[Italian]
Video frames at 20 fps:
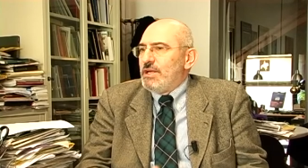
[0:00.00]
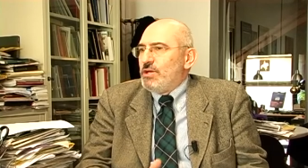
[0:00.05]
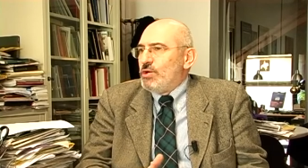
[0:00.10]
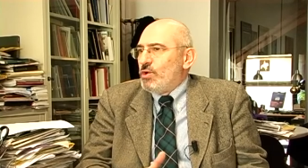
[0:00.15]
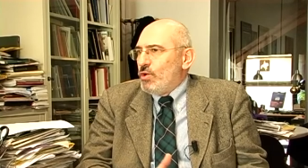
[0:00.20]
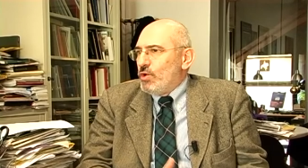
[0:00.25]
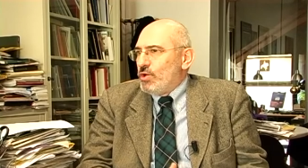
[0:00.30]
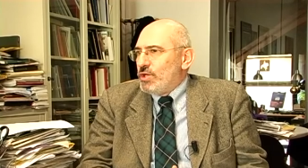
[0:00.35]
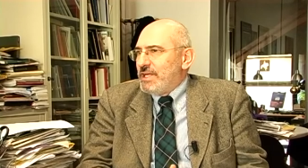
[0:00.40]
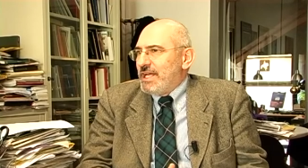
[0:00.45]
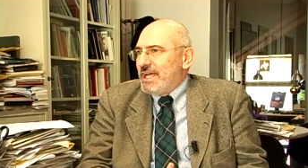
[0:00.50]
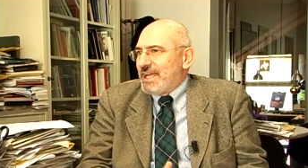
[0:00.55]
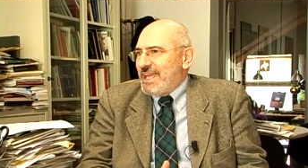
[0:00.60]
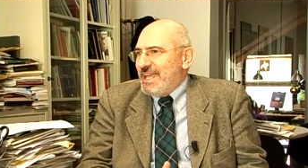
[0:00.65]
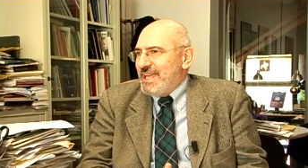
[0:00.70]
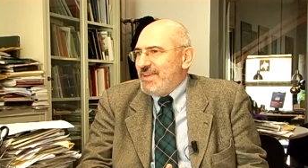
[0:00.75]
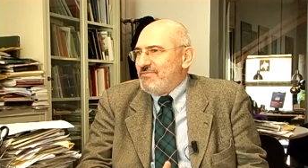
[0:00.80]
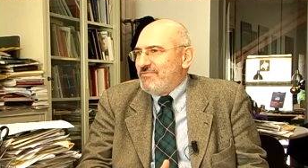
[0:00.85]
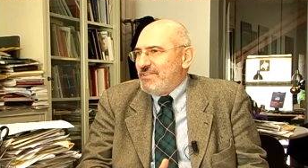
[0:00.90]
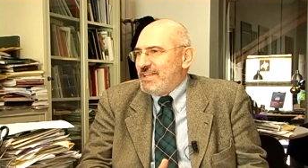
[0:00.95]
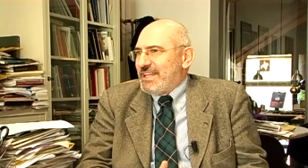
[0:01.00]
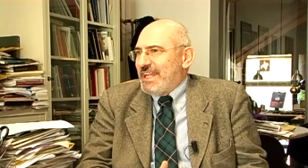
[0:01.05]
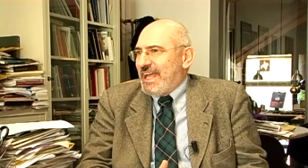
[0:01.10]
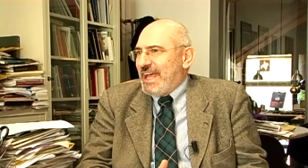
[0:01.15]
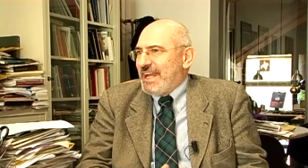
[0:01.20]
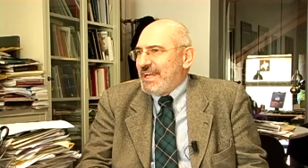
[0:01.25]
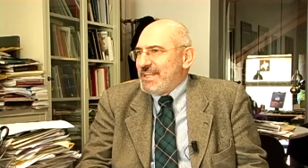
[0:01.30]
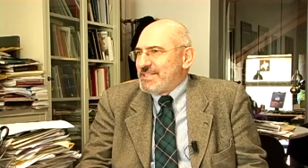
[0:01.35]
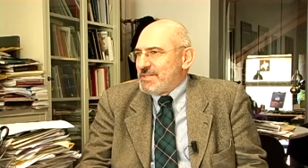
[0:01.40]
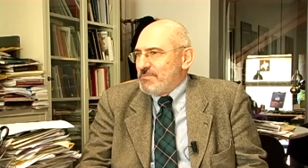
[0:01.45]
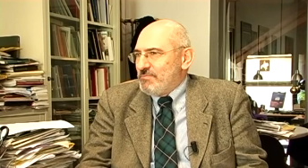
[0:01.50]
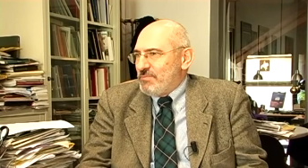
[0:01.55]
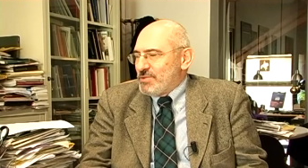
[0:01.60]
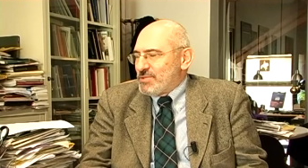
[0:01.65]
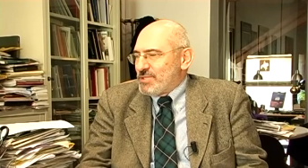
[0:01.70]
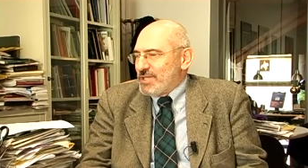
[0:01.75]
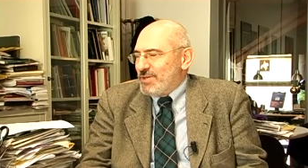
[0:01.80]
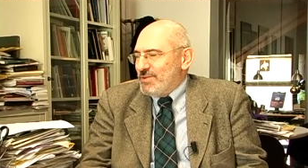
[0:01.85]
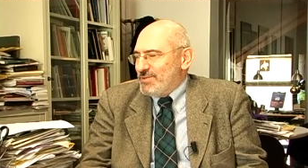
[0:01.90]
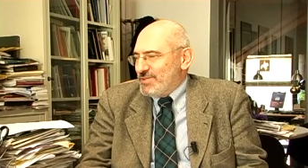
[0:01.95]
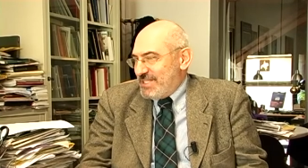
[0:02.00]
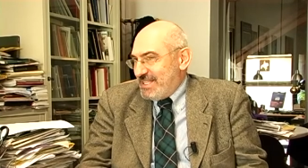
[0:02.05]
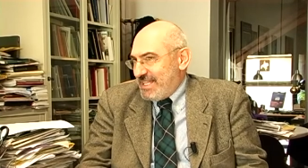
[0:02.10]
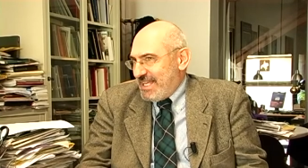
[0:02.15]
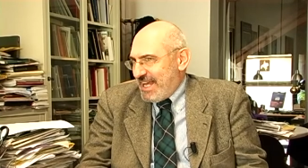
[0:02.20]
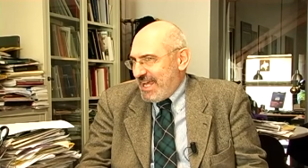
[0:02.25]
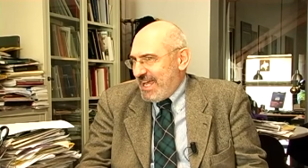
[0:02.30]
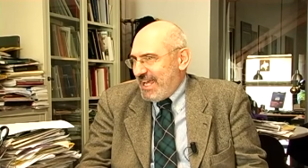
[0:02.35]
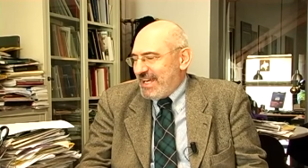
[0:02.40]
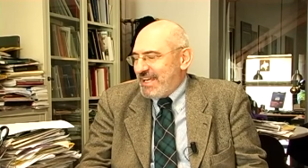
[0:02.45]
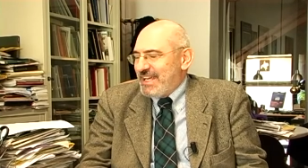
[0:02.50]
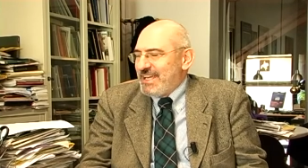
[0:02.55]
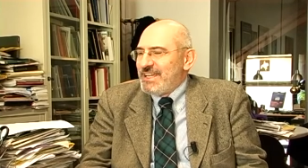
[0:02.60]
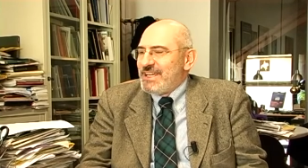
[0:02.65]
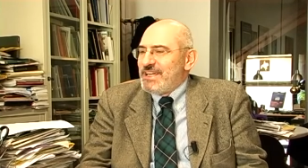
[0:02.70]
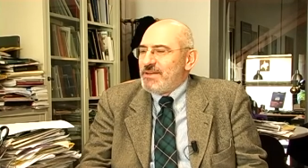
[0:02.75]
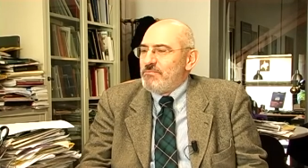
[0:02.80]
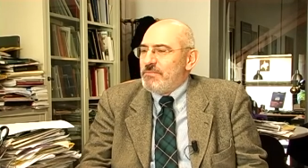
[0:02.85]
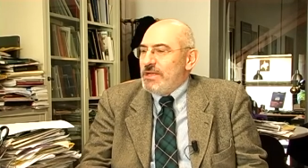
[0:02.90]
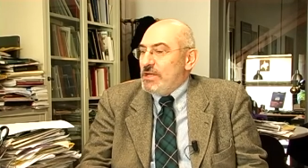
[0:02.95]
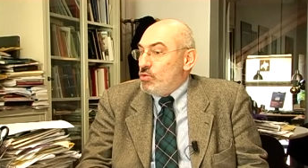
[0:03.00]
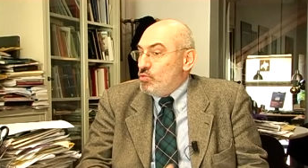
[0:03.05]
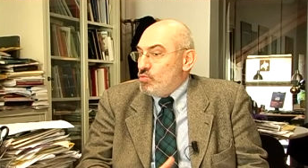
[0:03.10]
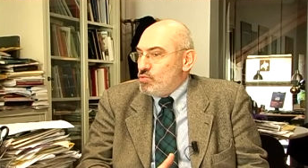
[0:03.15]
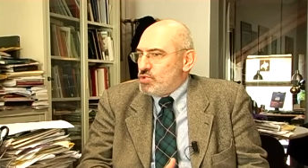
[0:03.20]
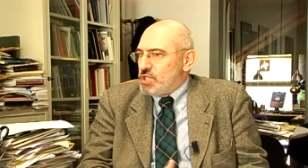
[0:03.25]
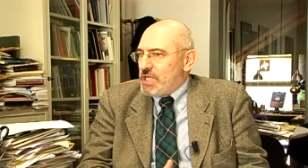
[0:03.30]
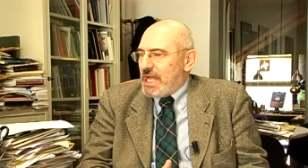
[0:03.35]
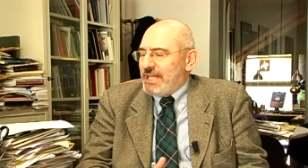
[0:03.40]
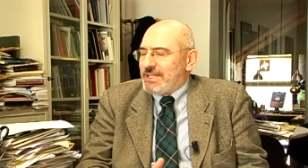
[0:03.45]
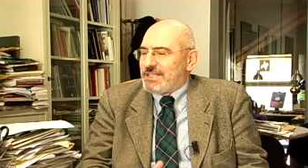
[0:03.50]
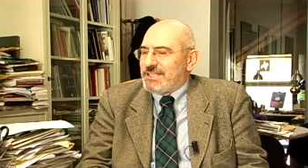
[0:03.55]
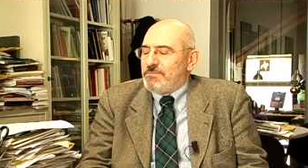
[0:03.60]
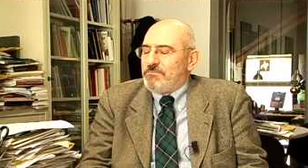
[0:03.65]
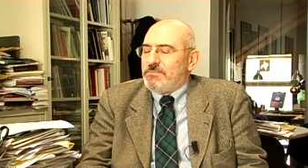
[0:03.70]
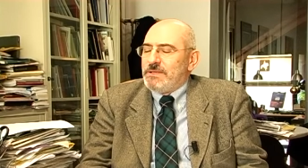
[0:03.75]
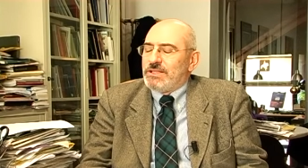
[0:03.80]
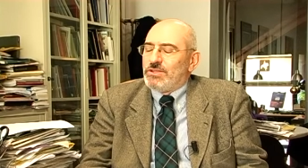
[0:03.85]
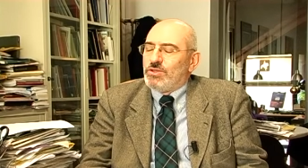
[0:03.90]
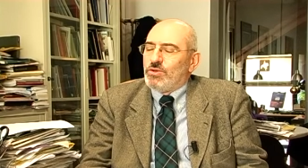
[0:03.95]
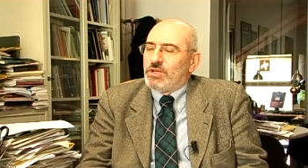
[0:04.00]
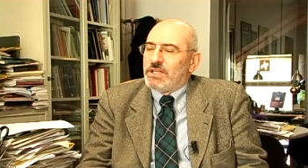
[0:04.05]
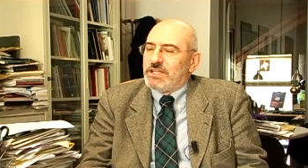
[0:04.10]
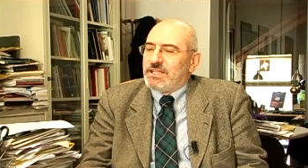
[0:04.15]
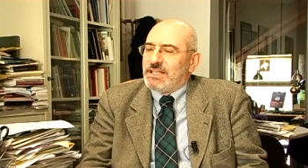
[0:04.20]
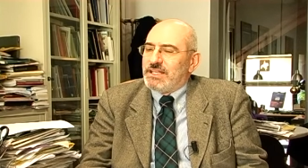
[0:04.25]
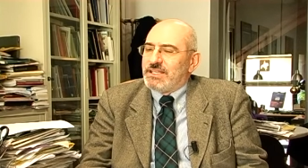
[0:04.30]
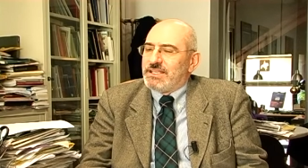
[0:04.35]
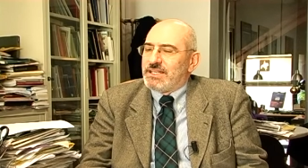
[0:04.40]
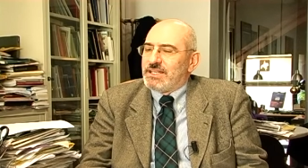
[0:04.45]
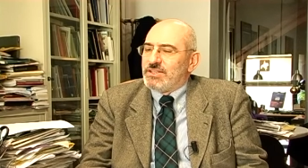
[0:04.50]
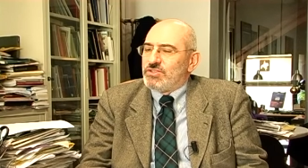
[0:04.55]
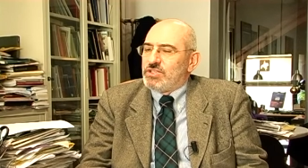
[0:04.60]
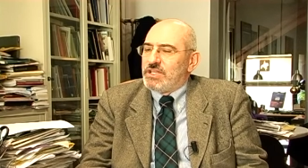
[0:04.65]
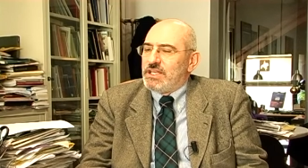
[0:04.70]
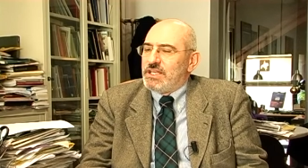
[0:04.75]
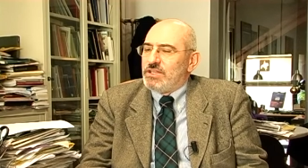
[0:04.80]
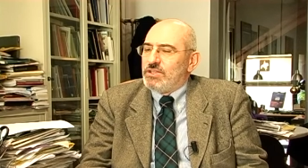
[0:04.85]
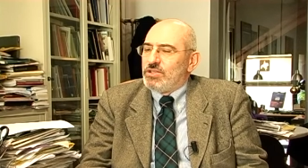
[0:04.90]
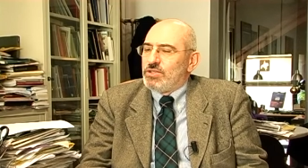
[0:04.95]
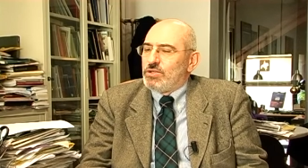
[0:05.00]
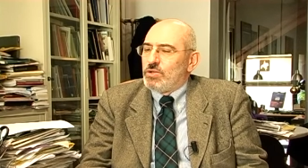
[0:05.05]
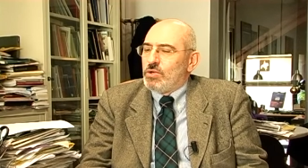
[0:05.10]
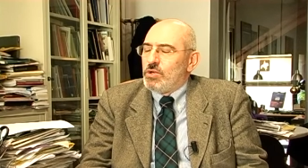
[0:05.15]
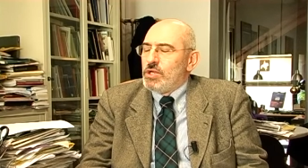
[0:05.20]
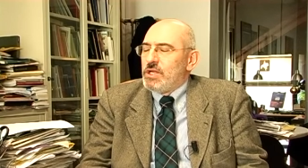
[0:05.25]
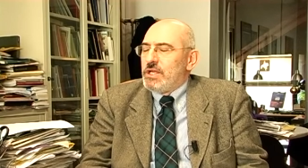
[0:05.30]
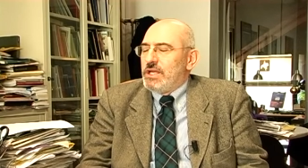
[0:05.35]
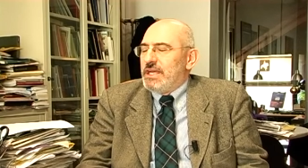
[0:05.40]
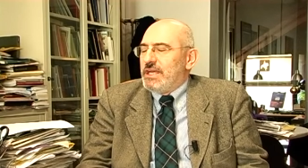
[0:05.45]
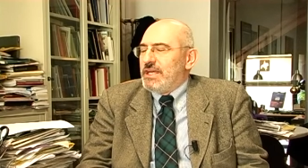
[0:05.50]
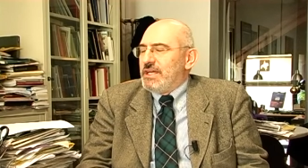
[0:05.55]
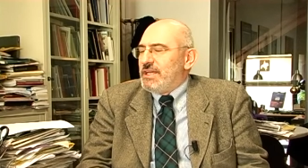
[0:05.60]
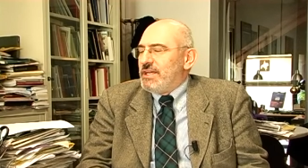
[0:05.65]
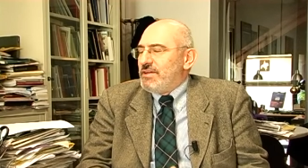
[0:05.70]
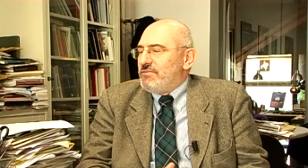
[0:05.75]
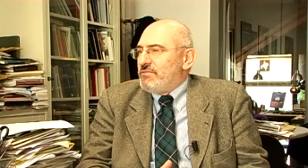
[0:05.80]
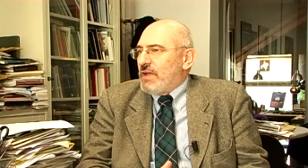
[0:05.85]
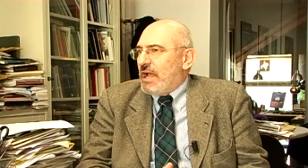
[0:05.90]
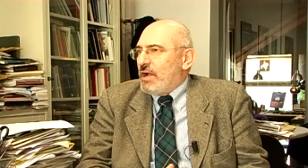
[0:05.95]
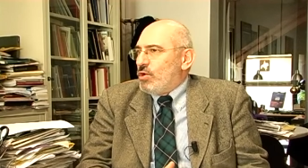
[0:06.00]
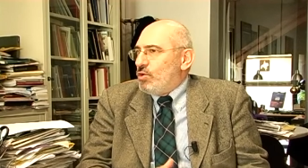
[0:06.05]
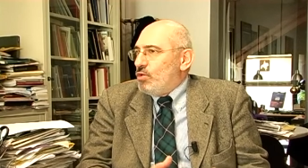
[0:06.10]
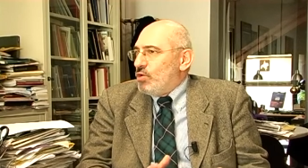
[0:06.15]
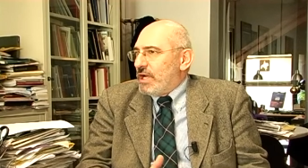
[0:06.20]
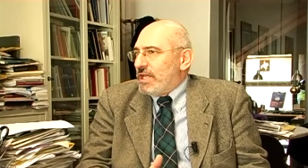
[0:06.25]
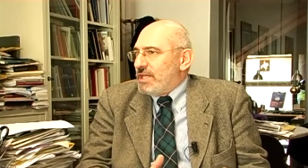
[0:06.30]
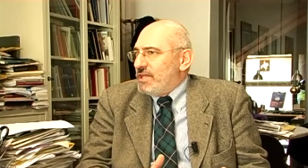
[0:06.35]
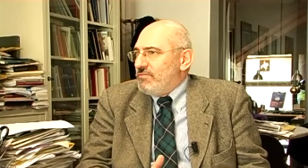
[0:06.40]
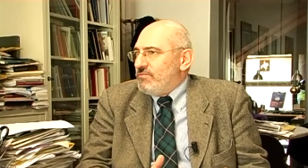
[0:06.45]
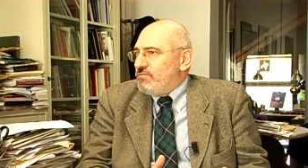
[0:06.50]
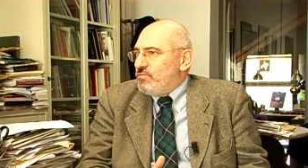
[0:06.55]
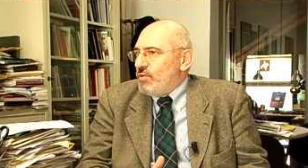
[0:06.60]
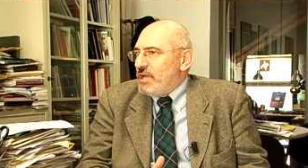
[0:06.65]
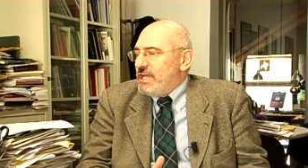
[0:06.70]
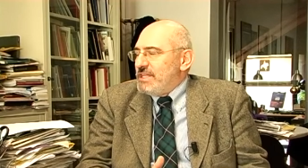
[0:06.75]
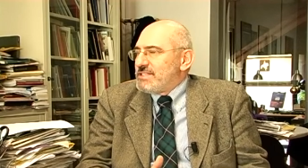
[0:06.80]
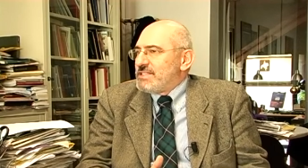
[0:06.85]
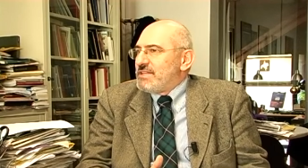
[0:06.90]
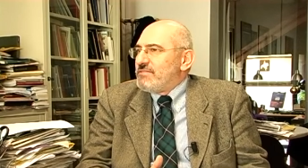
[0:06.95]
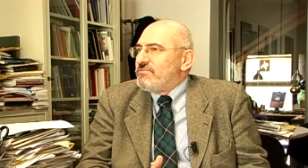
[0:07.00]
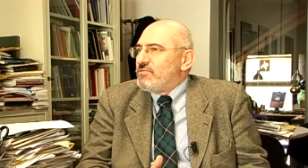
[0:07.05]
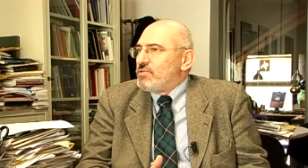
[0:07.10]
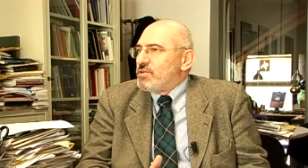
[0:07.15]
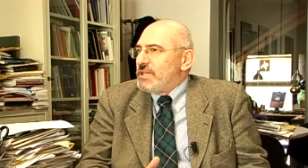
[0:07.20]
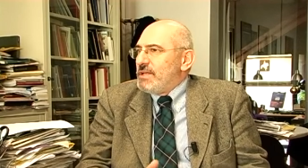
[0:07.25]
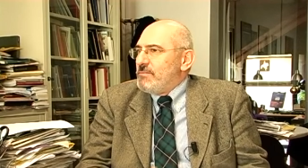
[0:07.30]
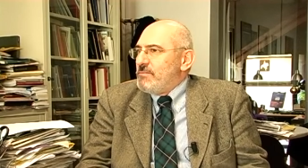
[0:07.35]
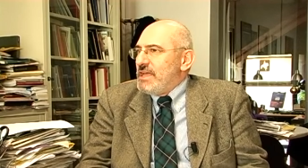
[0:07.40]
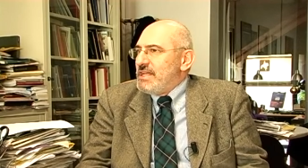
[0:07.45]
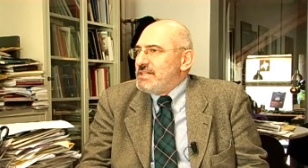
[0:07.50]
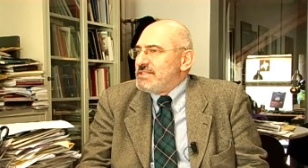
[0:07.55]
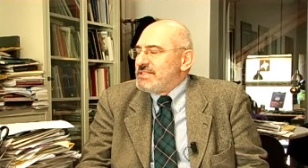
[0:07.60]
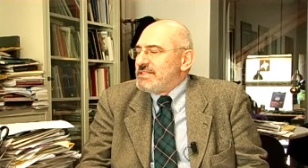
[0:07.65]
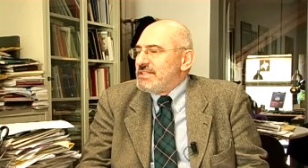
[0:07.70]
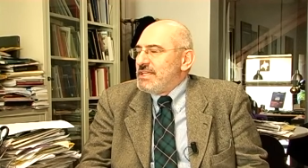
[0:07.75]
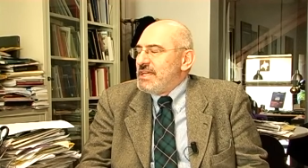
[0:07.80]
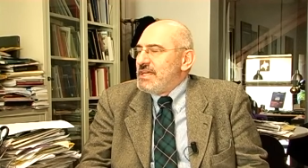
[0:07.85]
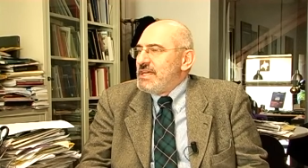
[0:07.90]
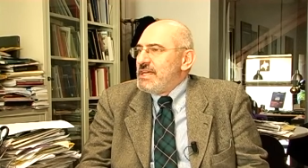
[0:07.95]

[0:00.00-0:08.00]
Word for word: Non che Vitale si possa considerare ben lungi altri pittori del Trecento eh, ancora di influenza fortemente